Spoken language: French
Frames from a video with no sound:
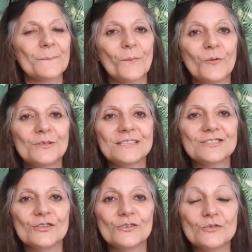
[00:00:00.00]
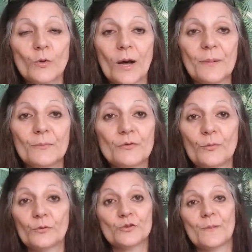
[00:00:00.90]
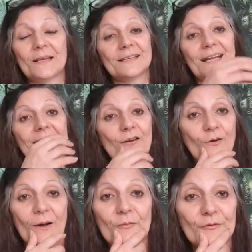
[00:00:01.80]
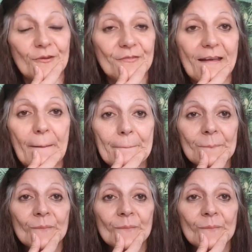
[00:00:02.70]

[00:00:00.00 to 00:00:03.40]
Comment on dit chance Je me rappelle plus. pourquoi je parle italien couramment, il faut le faire.